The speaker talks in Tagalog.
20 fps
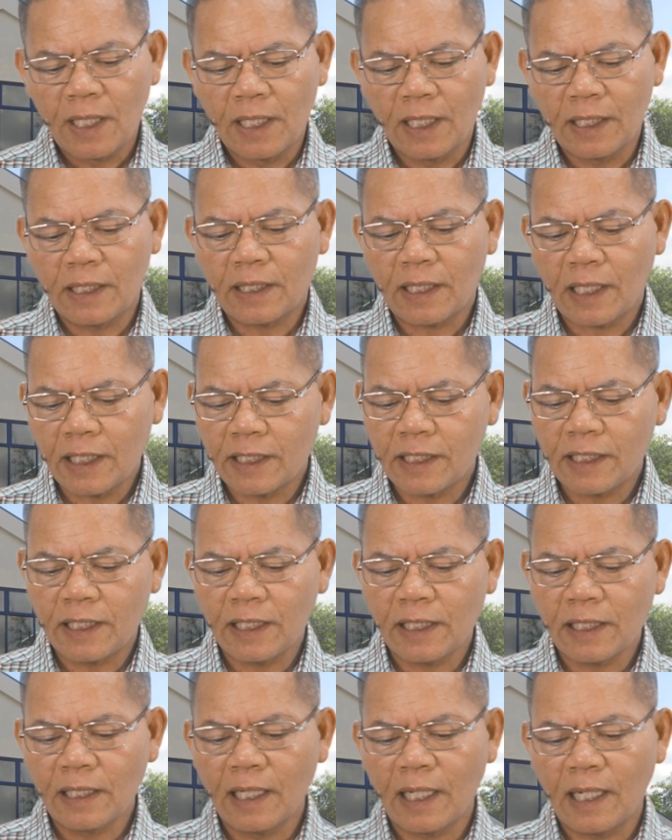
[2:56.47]
that
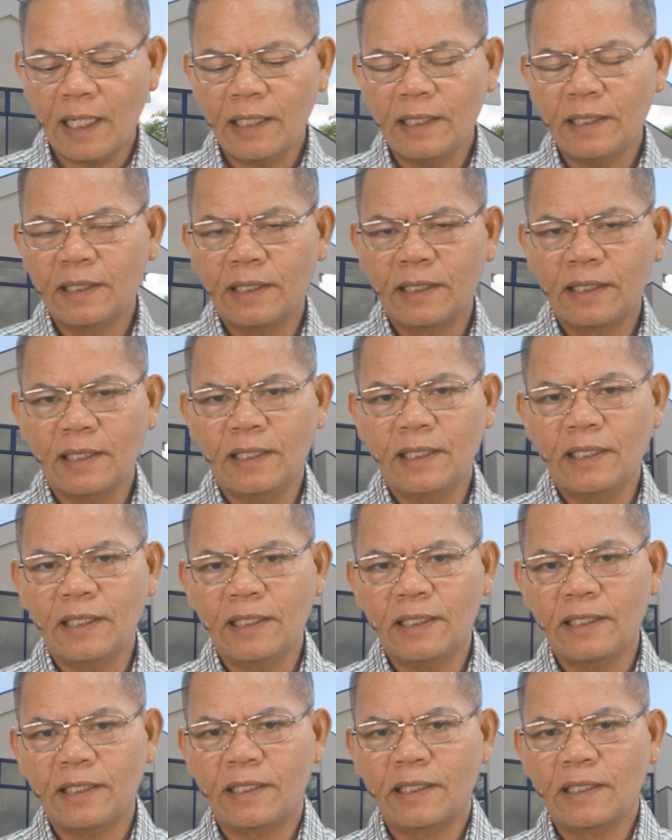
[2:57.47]
trusting God
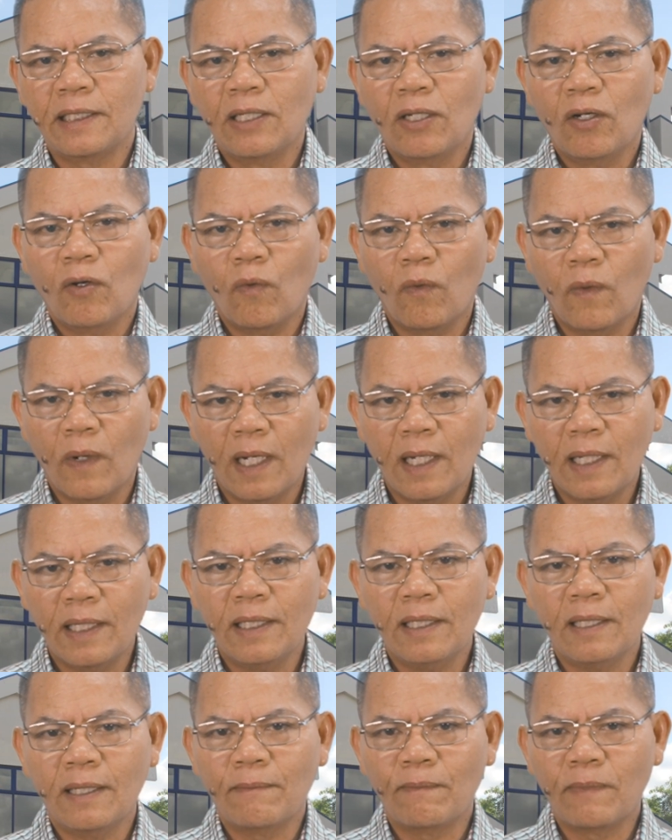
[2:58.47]
is
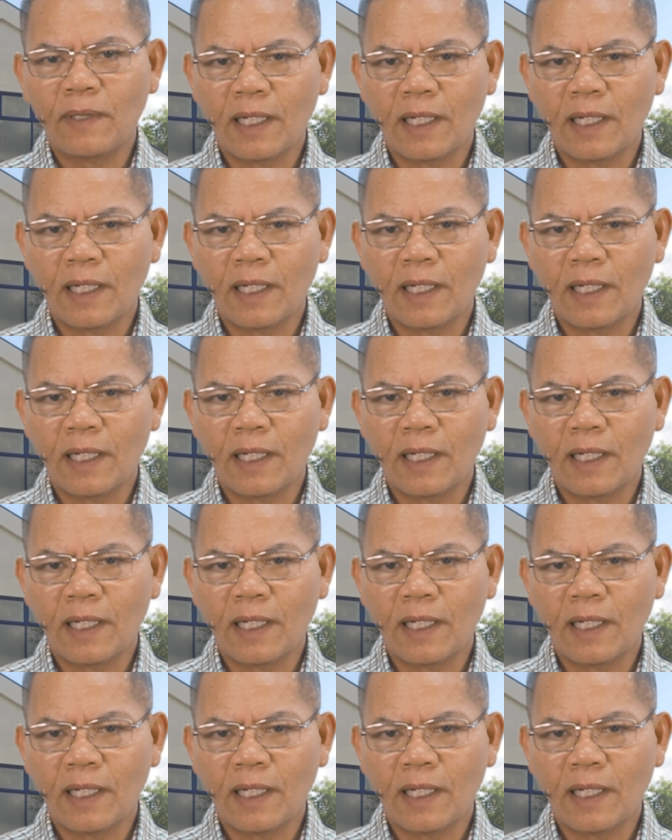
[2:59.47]
one of